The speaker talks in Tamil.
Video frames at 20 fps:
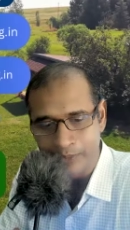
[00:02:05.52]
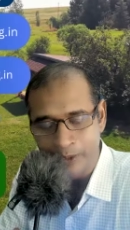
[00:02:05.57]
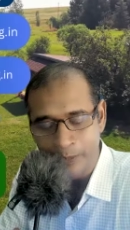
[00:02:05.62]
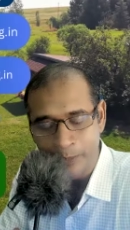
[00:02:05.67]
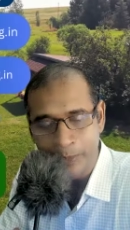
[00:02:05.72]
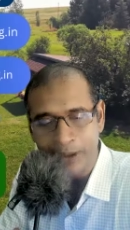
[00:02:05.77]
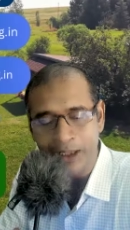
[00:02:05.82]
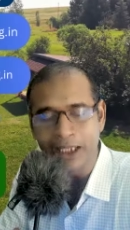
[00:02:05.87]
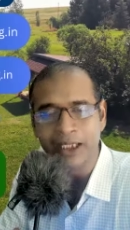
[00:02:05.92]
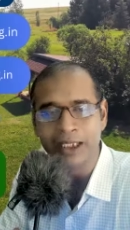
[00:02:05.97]

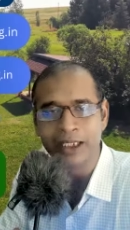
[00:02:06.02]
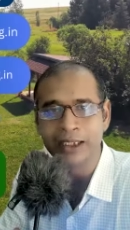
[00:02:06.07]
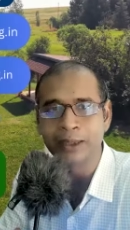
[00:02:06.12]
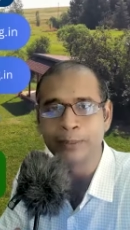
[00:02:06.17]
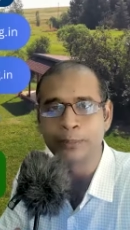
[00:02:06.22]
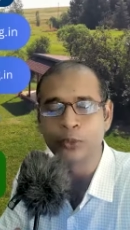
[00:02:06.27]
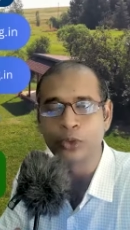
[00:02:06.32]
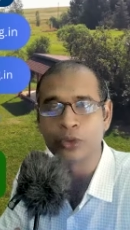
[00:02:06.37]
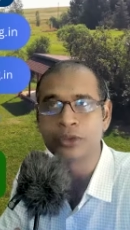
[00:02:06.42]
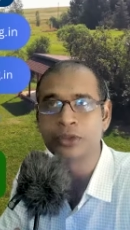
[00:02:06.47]
இப்போதான்
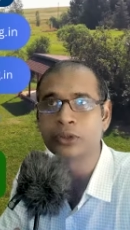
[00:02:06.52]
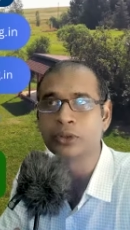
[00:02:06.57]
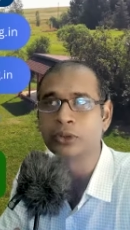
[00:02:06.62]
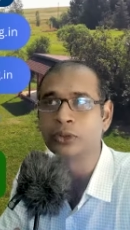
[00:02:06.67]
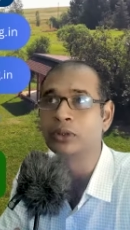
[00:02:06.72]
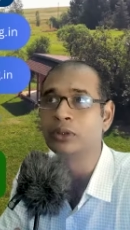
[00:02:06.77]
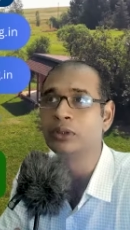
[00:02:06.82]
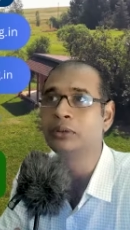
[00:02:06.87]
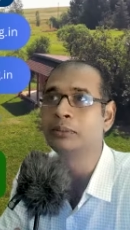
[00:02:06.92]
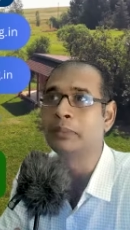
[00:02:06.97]
நீங்கள்
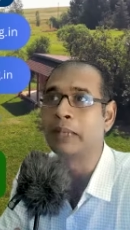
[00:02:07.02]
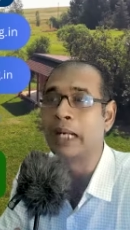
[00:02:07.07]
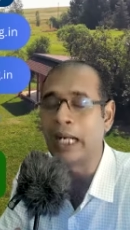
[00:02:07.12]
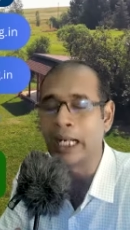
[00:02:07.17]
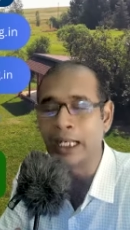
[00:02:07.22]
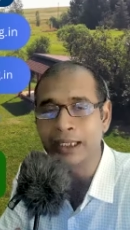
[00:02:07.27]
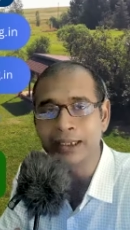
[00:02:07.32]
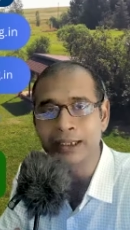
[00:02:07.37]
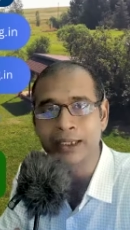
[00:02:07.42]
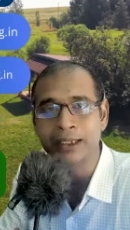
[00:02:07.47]
புரிஞ்சுக்கணும்
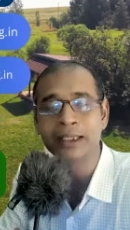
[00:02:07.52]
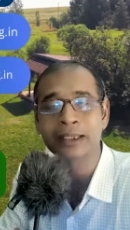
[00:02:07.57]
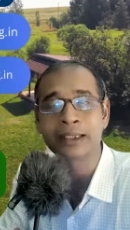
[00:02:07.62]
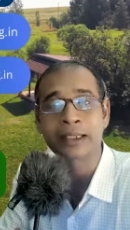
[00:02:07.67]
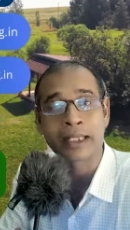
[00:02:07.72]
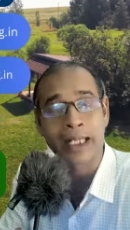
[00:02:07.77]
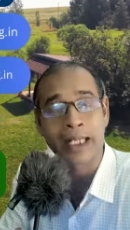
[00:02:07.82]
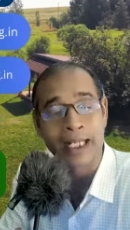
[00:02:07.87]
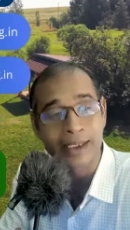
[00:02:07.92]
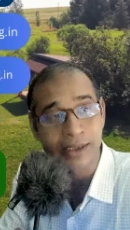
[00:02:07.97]
மார்க்கெட்
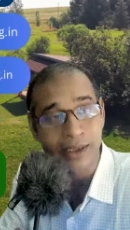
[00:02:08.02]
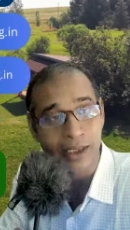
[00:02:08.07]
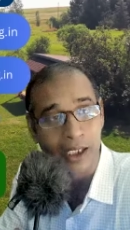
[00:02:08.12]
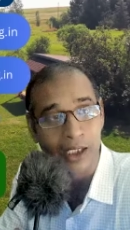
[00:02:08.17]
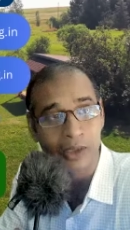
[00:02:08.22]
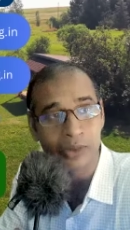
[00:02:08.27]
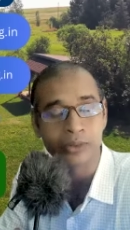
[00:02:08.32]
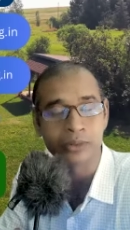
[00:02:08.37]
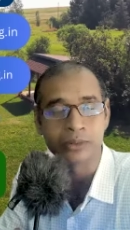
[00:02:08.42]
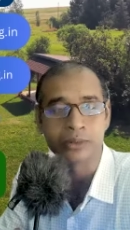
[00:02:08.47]
கிராஷ்
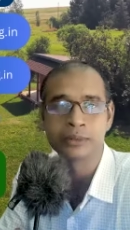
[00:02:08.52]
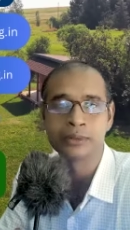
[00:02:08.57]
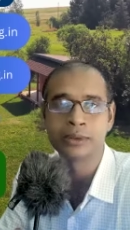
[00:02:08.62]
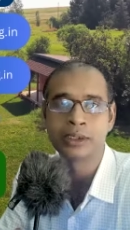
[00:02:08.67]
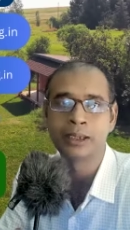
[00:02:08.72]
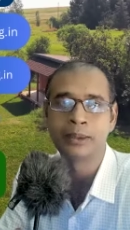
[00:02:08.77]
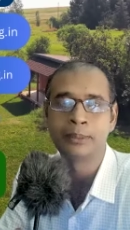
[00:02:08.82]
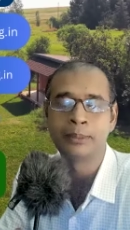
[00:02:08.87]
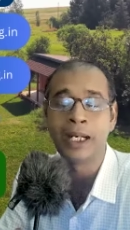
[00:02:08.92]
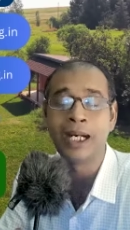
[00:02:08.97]
ஆகும்
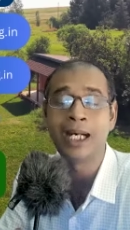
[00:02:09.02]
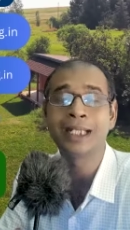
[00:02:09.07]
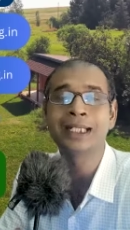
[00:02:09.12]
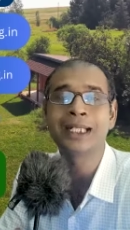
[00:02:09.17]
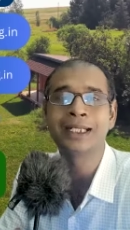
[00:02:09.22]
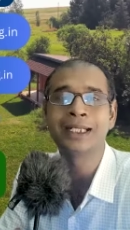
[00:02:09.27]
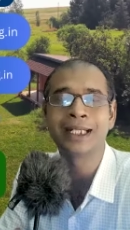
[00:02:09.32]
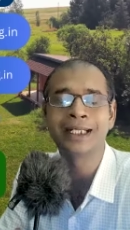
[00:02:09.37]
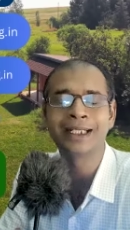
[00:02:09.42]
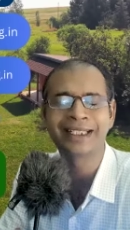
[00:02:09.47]

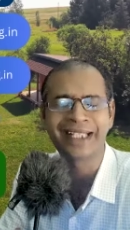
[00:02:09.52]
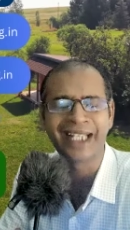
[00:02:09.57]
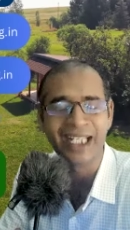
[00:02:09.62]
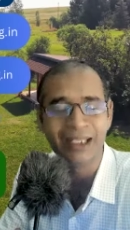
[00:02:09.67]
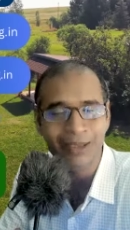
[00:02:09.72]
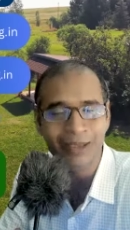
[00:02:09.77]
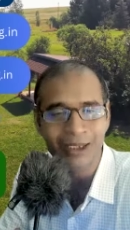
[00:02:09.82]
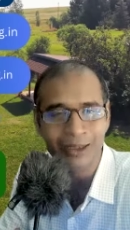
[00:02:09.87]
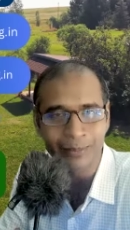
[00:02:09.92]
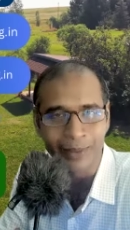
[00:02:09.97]
மார்க்கெட்டை
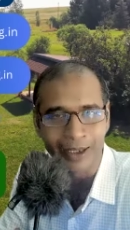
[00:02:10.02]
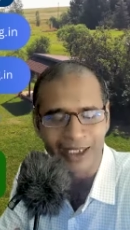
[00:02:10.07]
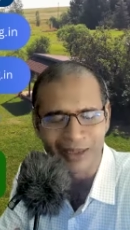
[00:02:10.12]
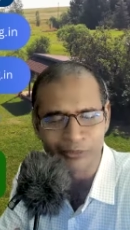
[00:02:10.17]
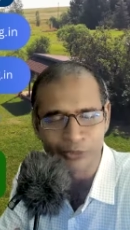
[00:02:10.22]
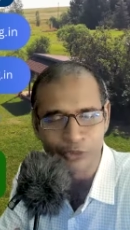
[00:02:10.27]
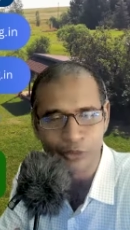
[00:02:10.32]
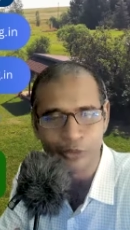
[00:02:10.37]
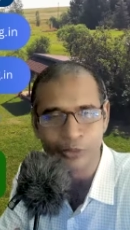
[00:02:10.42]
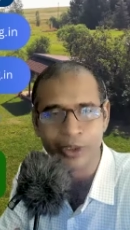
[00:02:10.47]
டைமிங்
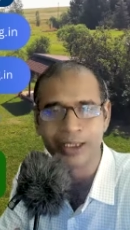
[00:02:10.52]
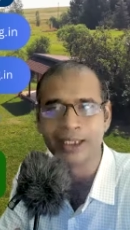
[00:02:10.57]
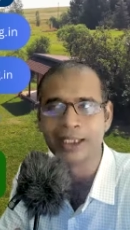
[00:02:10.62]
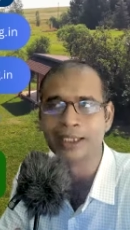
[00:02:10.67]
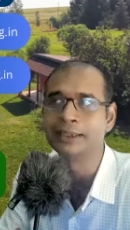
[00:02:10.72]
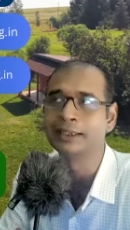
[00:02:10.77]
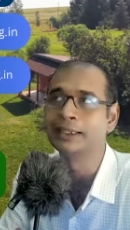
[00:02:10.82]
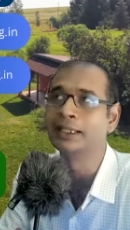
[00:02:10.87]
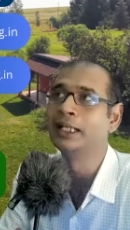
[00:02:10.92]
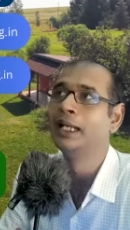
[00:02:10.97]
பண்ணவும்
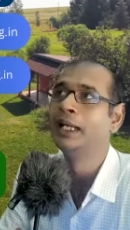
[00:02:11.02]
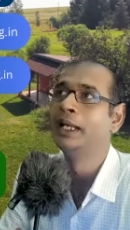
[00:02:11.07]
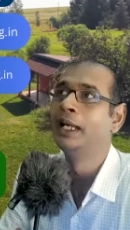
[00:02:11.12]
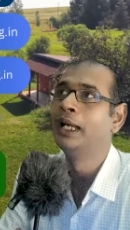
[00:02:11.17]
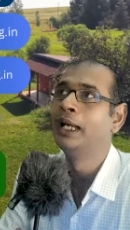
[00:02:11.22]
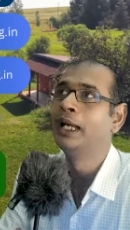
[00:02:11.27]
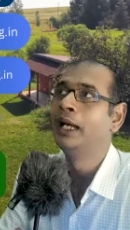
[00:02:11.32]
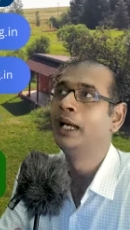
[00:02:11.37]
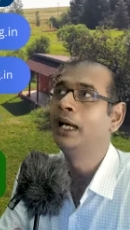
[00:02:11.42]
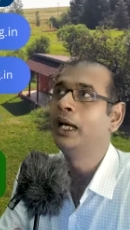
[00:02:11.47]
முடியாது
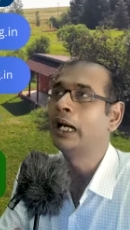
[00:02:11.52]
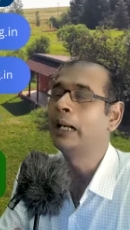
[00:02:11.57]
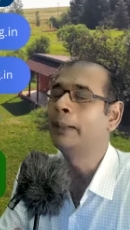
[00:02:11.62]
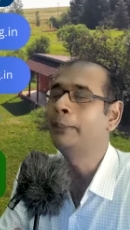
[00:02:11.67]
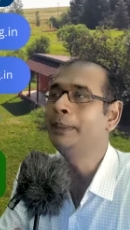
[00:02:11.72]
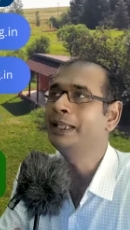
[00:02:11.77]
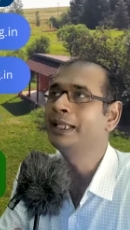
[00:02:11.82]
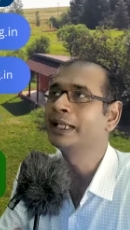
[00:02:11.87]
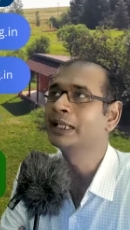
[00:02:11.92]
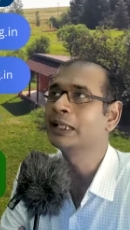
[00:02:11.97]

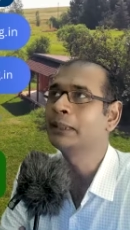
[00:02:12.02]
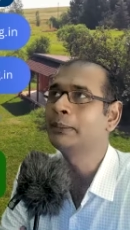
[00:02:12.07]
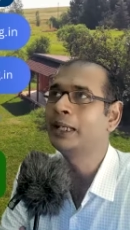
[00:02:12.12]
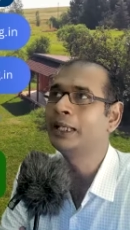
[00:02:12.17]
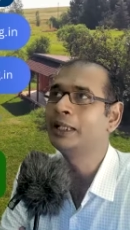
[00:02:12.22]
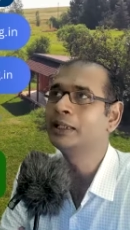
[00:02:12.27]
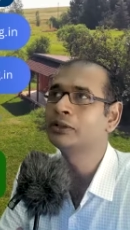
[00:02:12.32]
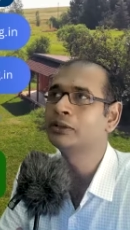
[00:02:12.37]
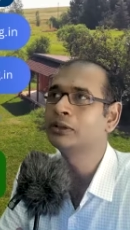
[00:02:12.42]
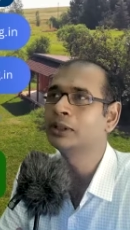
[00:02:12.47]
அப்போ எங்களை
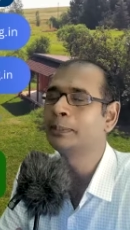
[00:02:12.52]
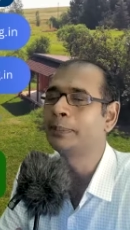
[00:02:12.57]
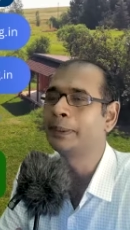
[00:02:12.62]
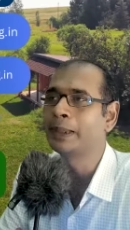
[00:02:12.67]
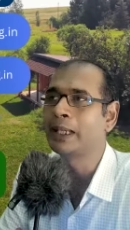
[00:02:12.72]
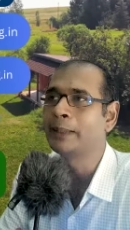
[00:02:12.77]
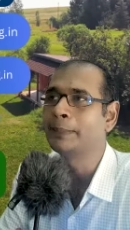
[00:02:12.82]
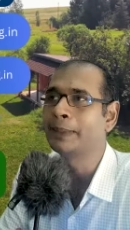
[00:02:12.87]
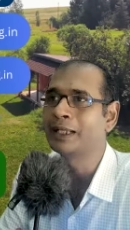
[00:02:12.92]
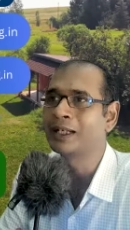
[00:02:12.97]
மாதிரி இருக்கவங்களை
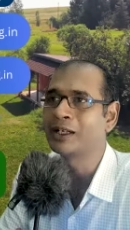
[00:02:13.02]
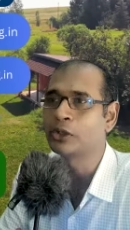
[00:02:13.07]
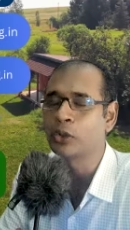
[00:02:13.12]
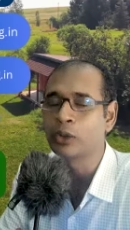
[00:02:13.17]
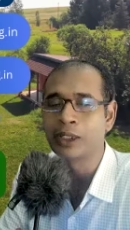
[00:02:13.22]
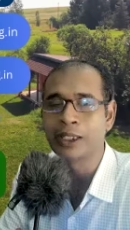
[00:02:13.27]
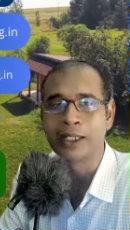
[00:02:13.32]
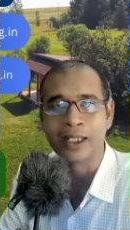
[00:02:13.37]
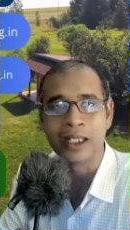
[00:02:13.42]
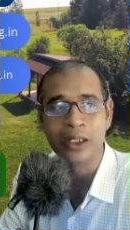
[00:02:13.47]
ப்ளே பண்ணுற
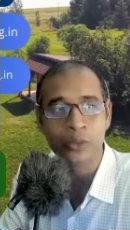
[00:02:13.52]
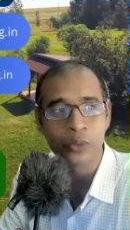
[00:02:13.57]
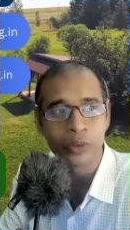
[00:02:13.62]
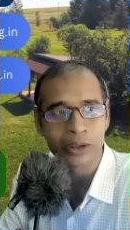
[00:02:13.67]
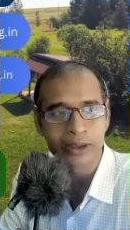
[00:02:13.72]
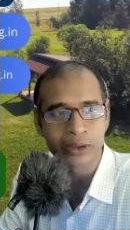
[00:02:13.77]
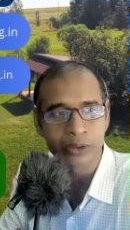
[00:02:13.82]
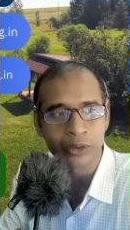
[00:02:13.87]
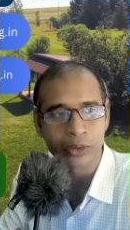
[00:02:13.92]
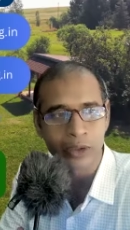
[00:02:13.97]
ரோல் என்னன்னா
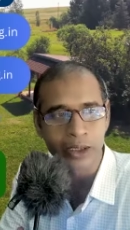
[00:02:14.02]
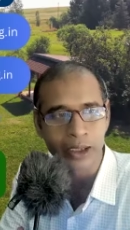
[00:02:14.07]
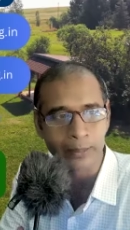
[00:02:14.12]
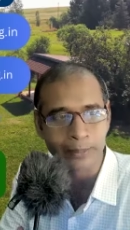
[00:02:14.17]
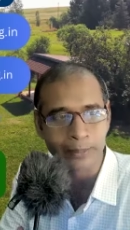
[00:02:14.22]
ஒருத்தவங்களோட